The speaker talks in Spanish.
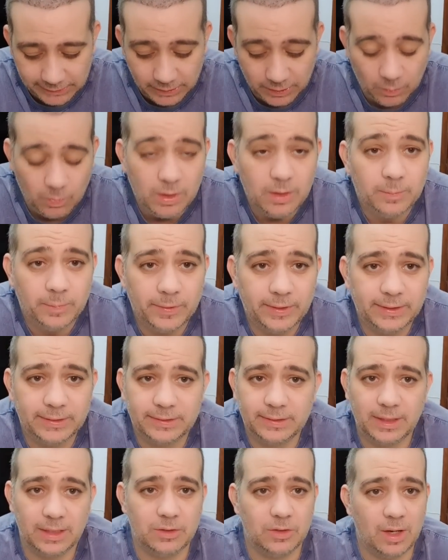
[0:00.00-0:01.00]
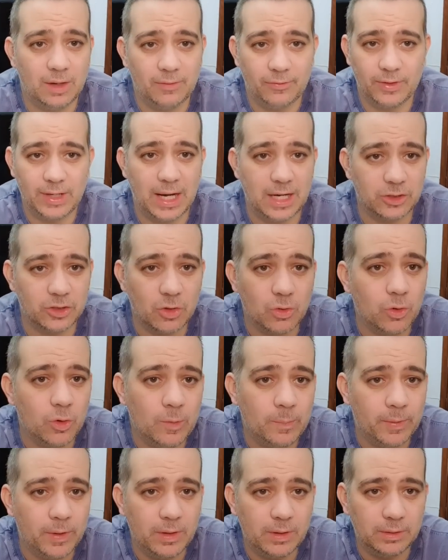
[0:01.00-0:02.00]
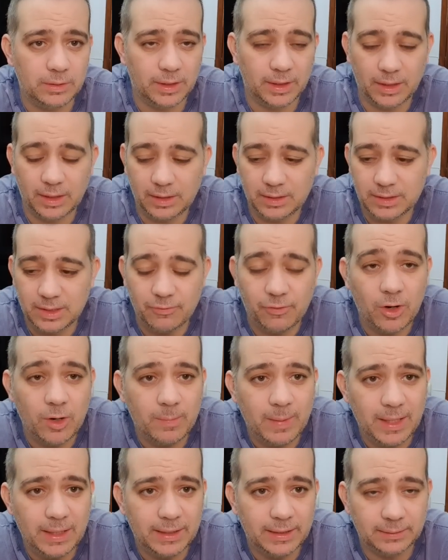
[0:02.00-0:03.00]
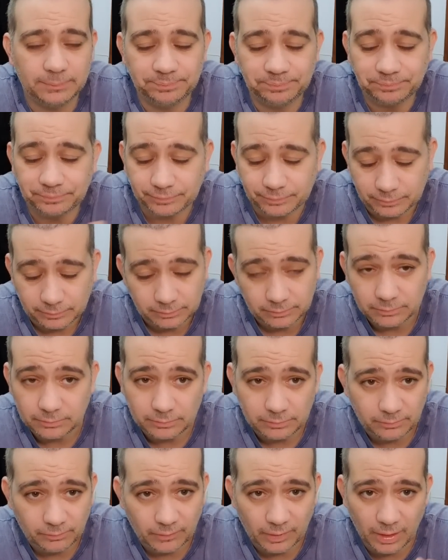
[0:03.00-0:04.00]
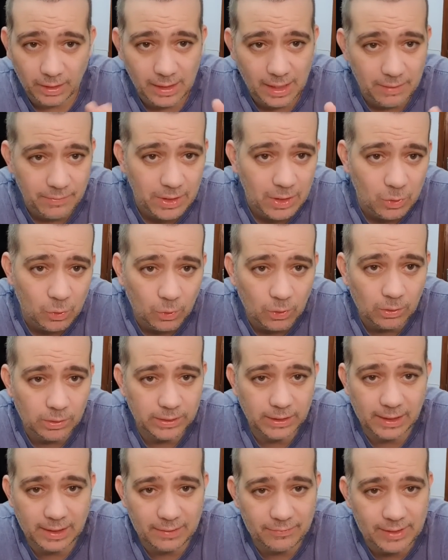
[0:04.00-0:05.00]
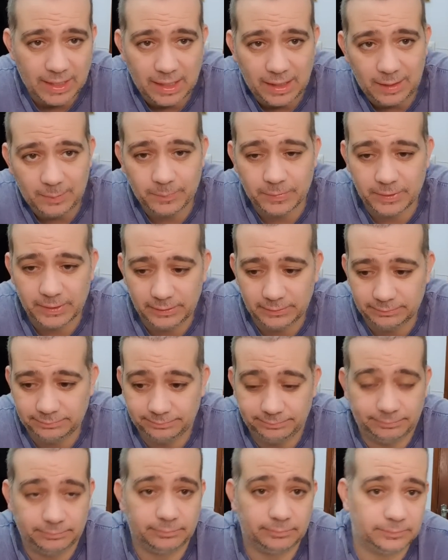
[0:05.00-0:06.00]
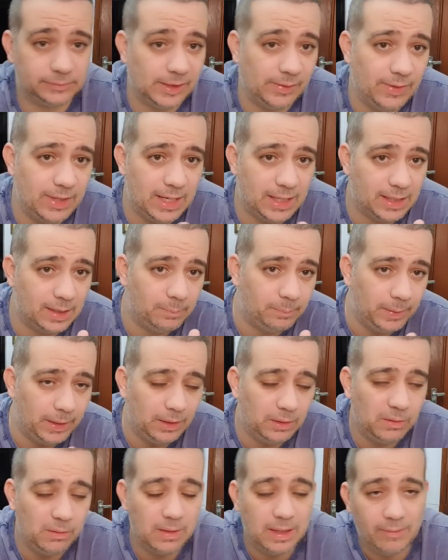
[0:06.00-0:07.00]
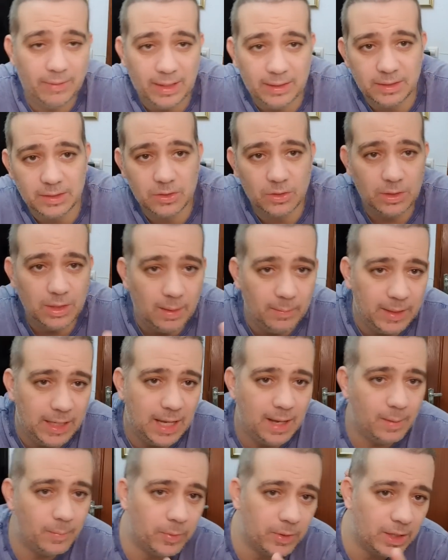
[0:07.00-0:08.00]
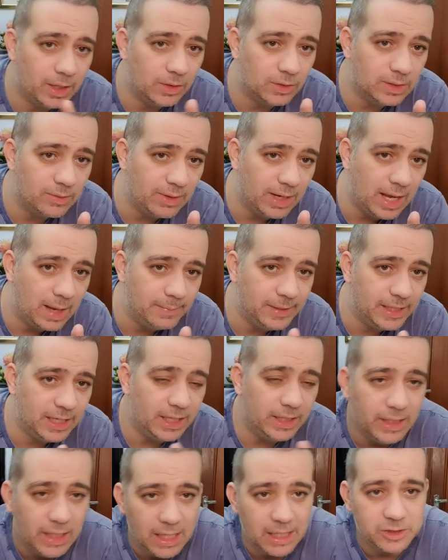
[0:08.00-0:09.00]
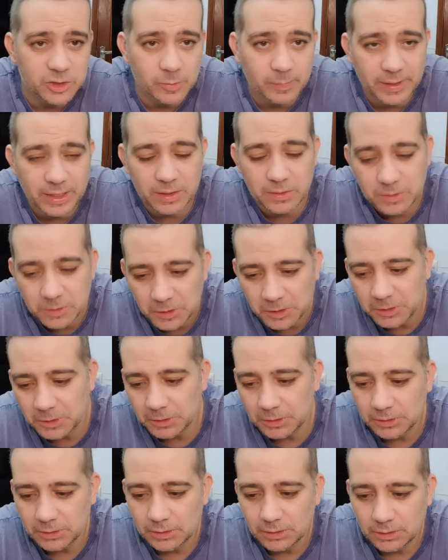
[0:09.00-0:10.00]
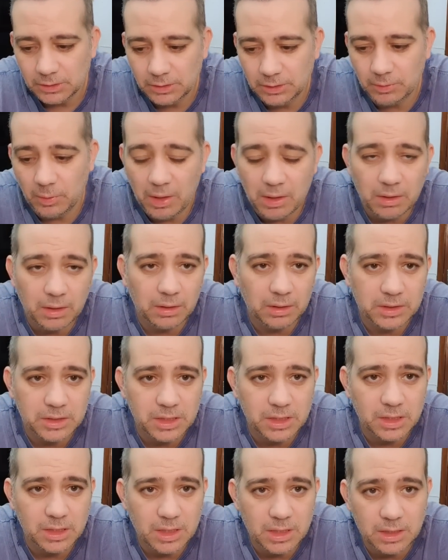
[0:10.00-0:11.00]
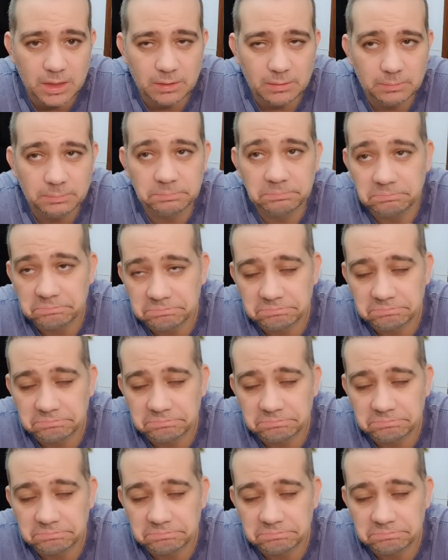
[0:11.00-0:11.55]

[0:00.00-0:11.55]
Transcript: Y bueno, pues esto al final son grupos, eh, se forman y, hay vínculos y Rafa Nadal, pues se veía que el pelo, le habrán dicho, oye, mira, ¿por qué no te vienes a mi clínica, topero? Y bueno, así...